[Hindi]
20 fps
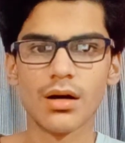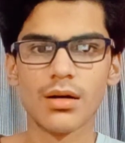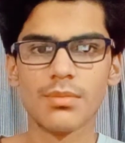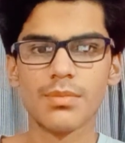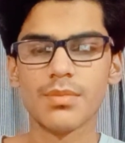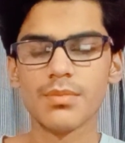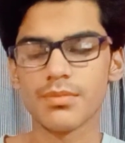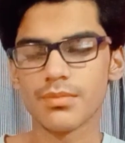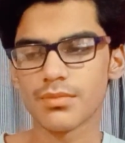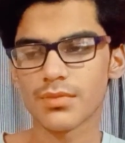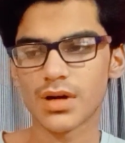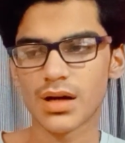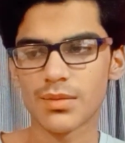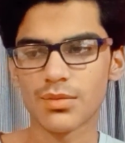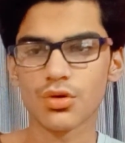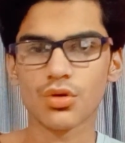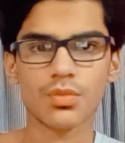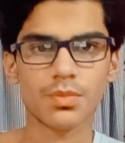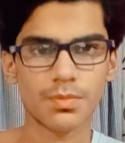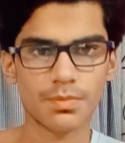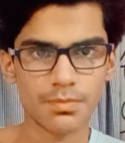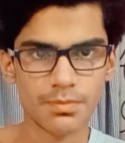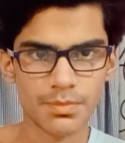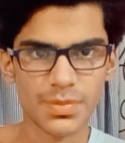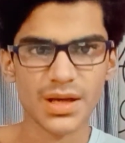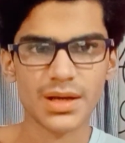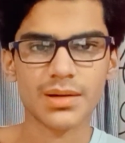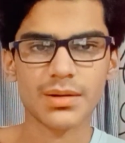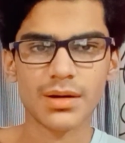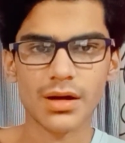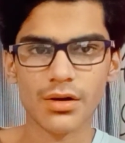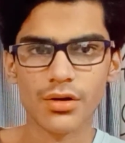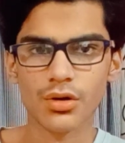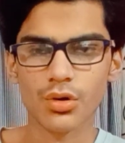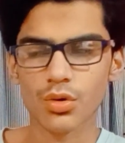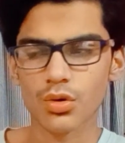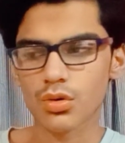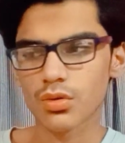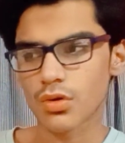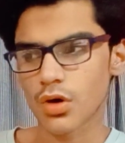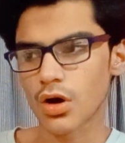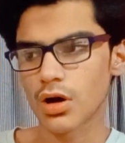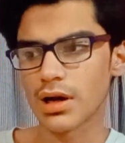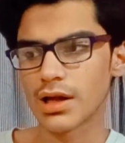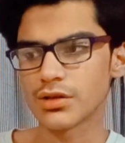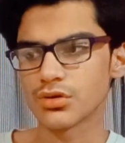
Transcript: आप लोग पे कर रहे हो ऑनलाइन तो